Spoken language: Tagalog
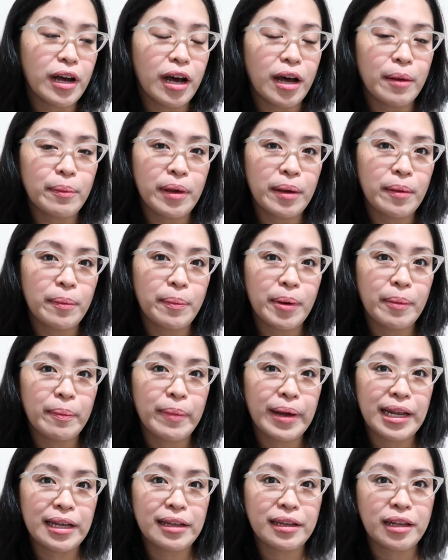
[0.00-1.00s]
kami
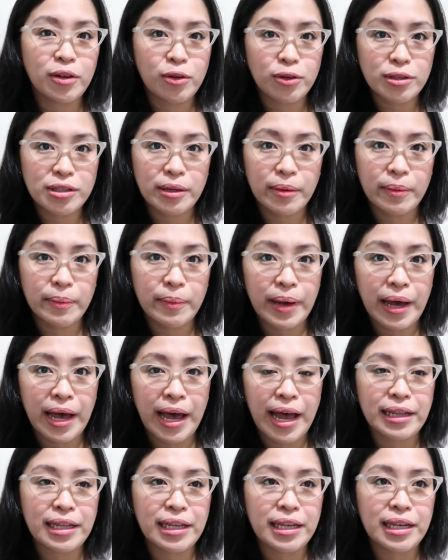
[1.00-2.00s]
pabalik dito sa
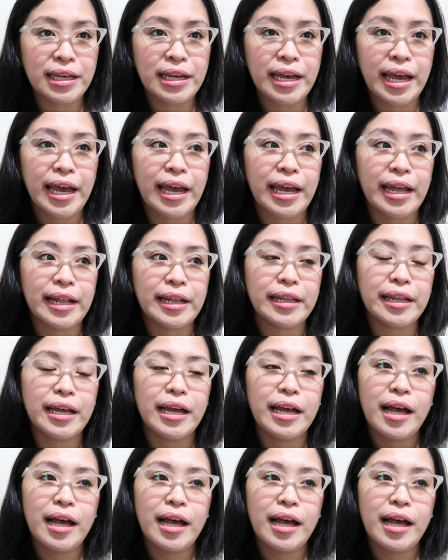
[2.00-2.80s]
Makati and